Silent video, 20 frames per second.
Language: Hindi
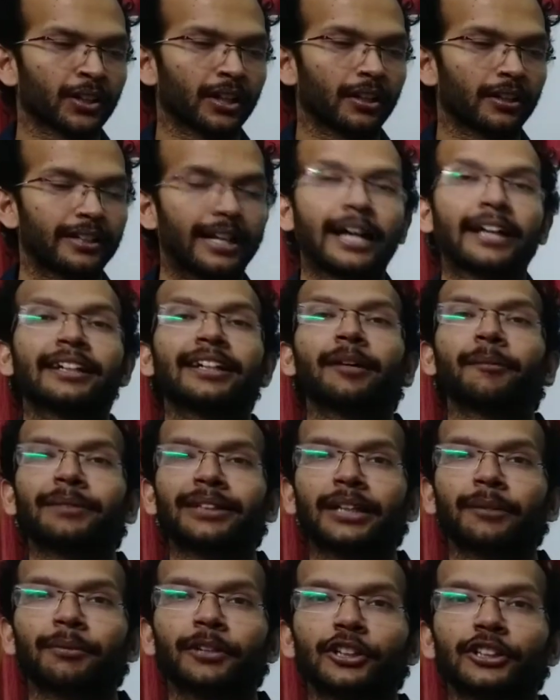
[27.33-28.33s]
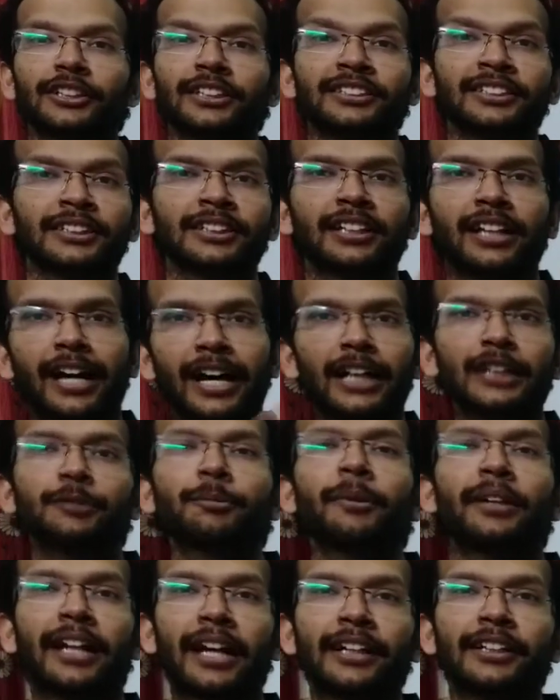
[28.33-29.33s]
रैंकिंग मतलब कहते हैं जैसे क्लास
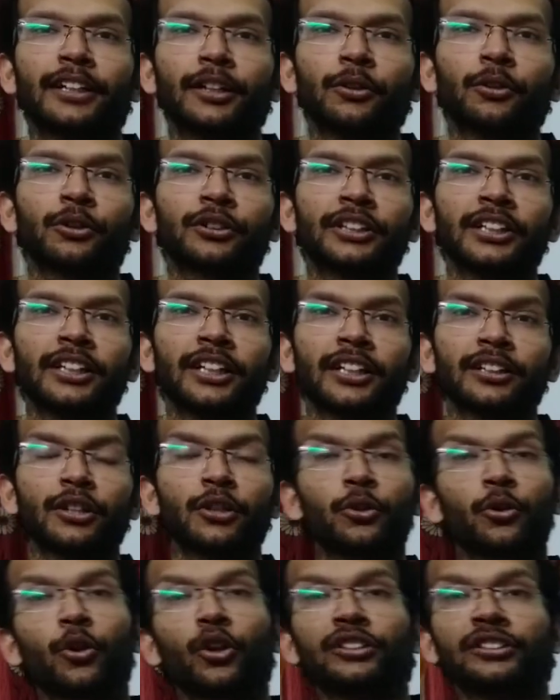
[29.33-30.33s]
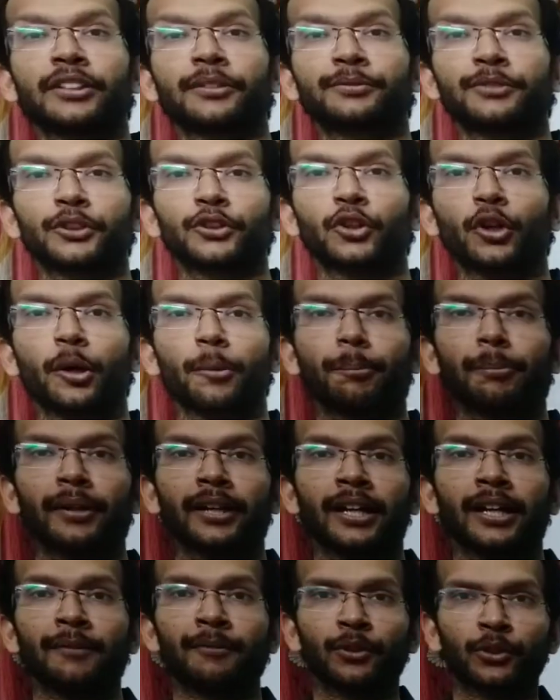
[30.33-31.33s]
में रैंकिंग होती है ना कि कौन सबसे टॉप पे
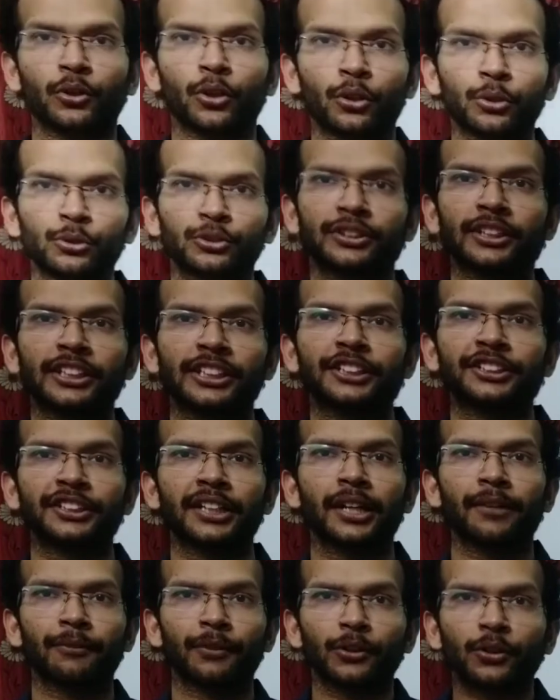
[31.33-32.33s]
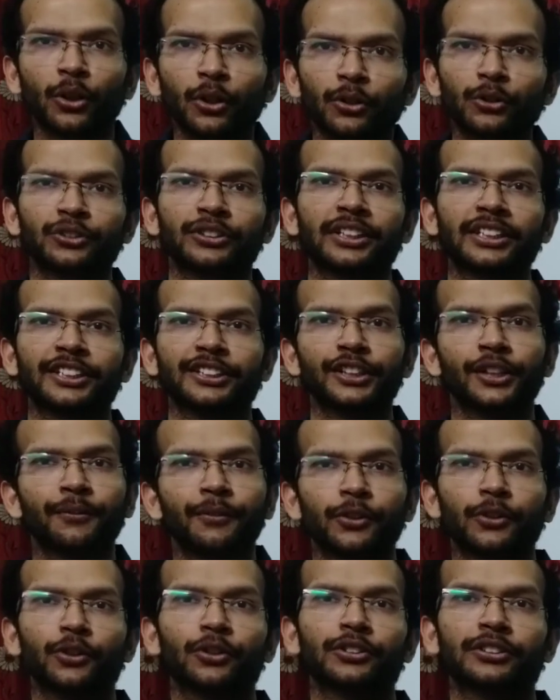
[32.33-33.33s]
है फिर कौन उसके नीचे है फिर कौन उसके नीचे है
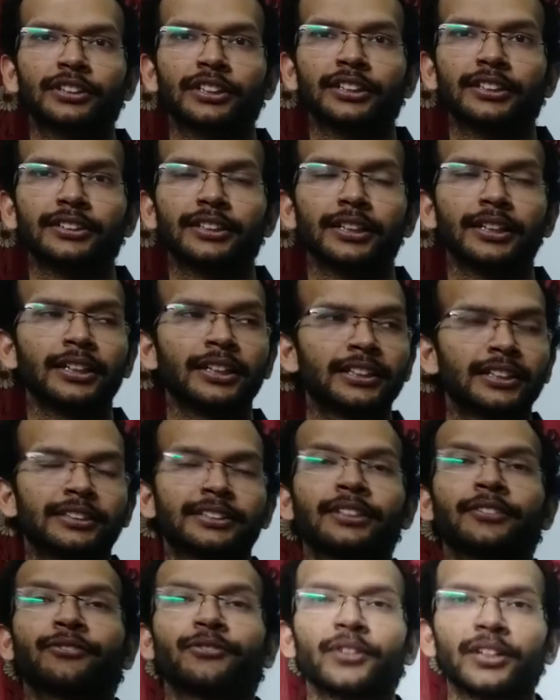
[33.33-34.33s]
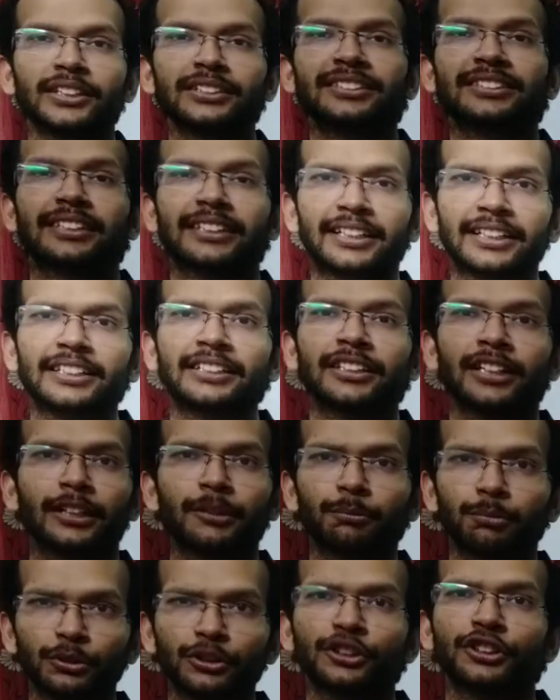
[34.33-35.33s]
फिर कौन उसके नीचे जैसे फर्स्ट सेकंड
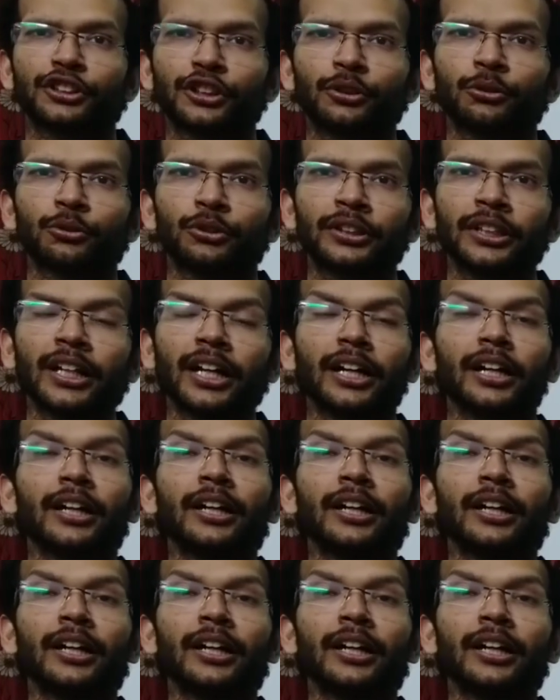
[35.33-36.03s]
थर्ड पोजीशन होती है ना